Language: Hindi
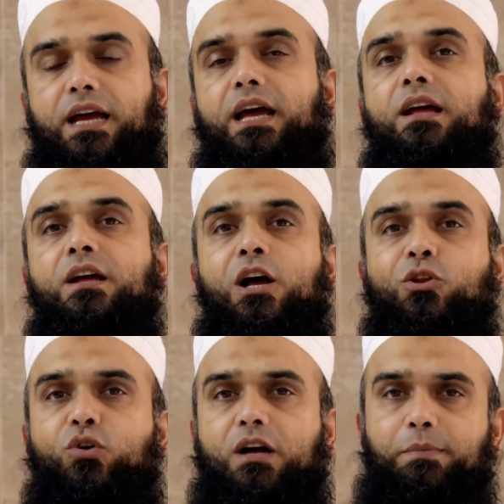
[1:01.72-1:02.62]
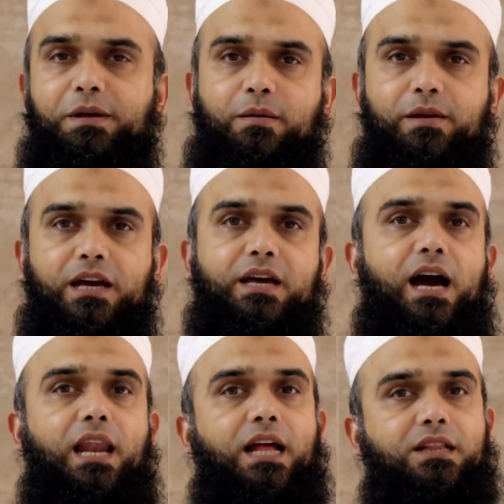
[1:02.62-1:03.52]
है तो कभी कभी ये
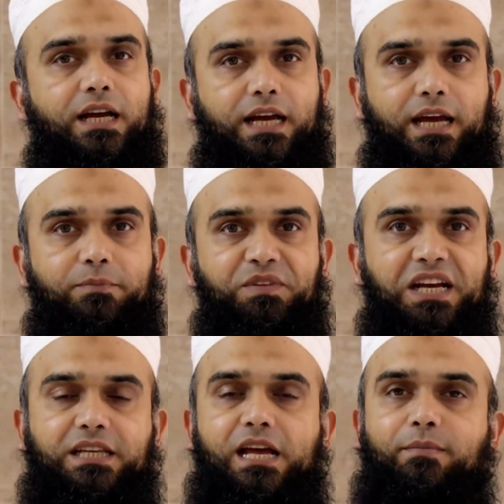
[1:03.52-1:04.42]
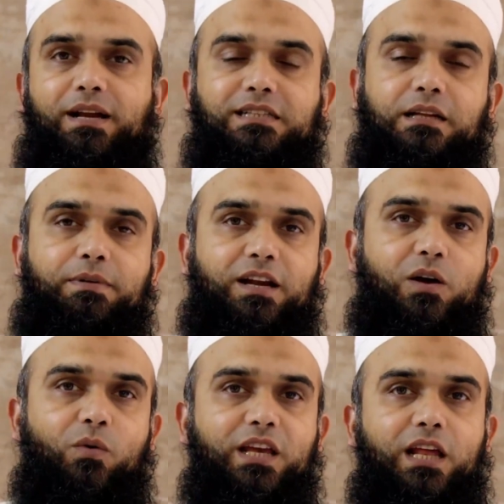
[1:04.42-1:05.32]
ख्याल आता है कि हमारे साथ
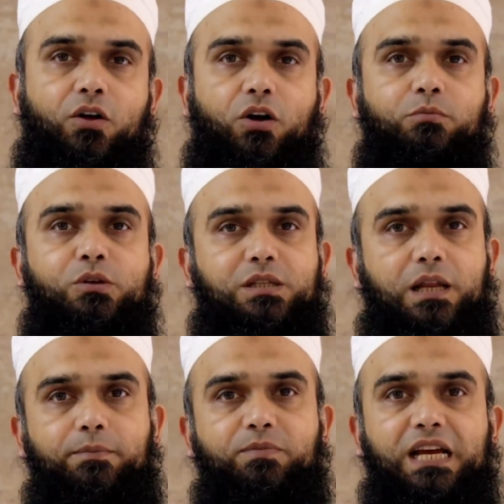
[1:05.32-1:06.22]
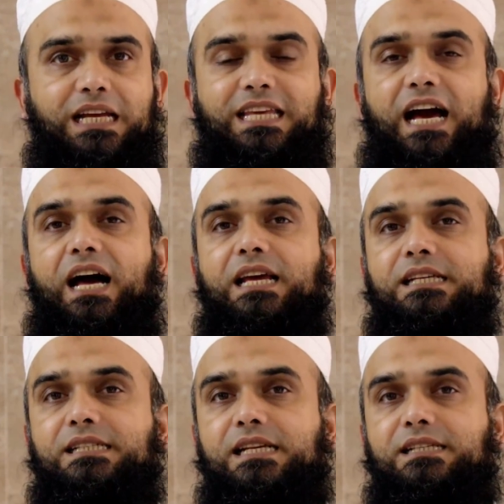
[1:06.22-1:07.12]
बैठा हुआ ये नॉन मुस्लिम क्या
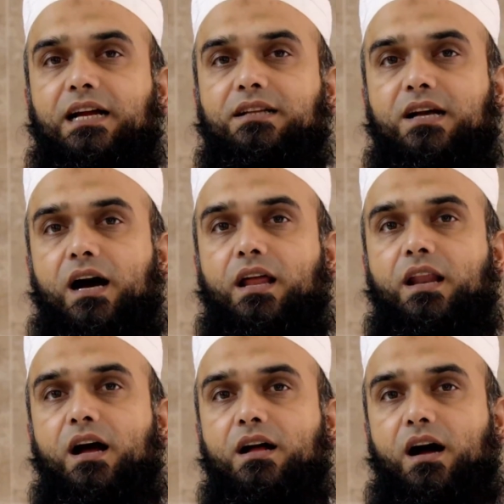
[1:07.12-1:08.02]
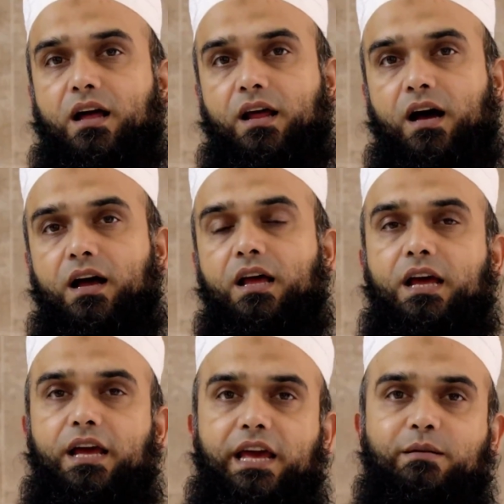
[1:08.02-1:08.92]
इसके साथ खाना खाना
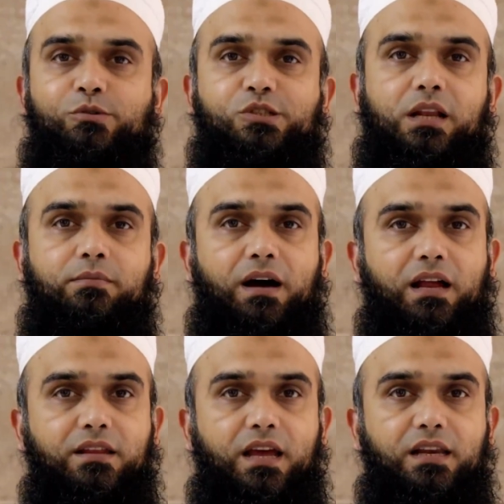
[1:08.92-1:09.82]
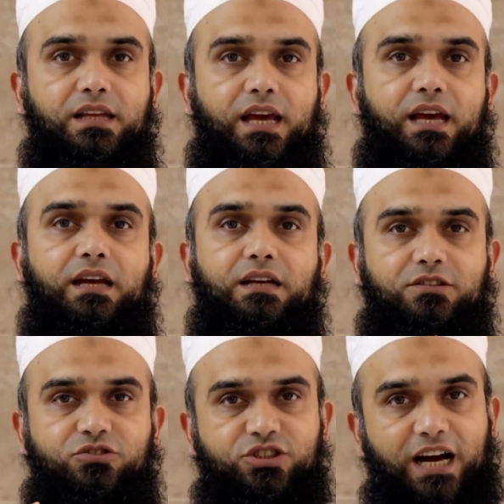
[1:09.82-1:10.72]
एक मुसलमान के लिए
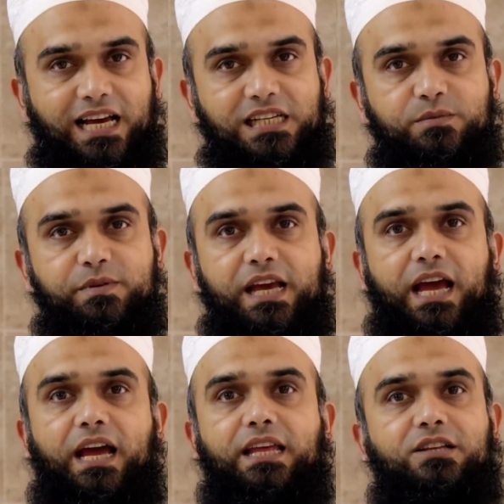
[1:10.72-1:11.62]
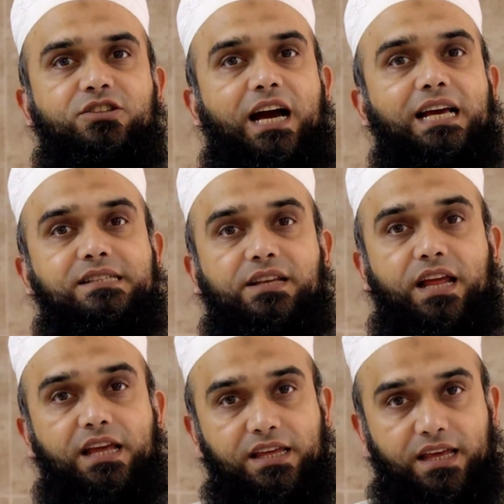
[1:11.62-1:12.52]
जायज़ भी है या जायज़
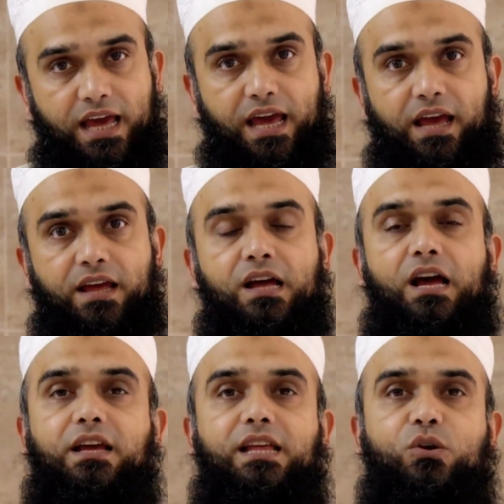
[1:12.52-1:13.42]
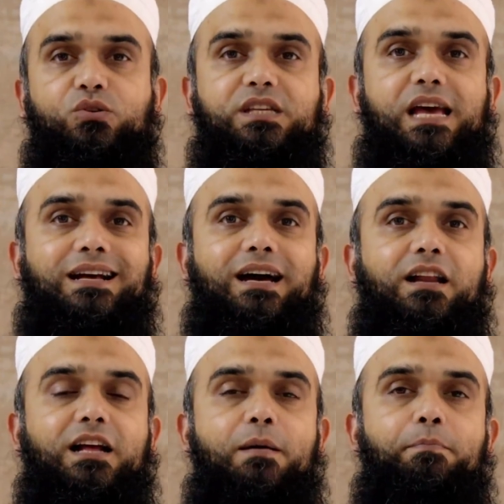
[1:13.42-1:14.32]
नहीं है या उसके
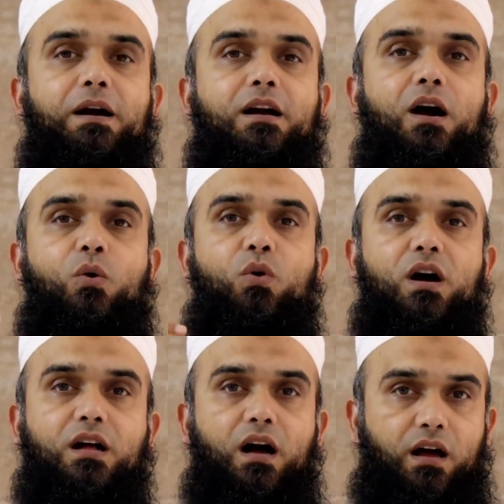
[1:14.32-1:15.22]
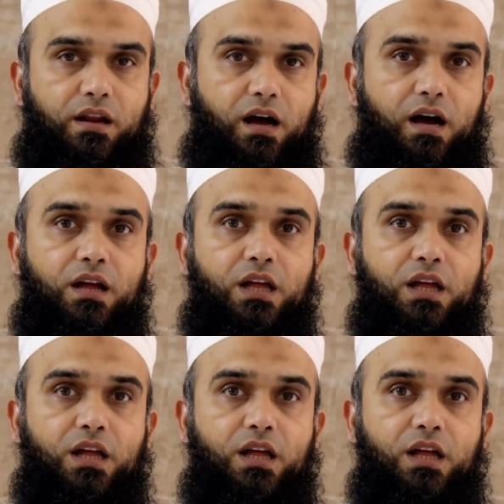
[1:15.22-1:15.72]
घर का पक्का हुआ खाना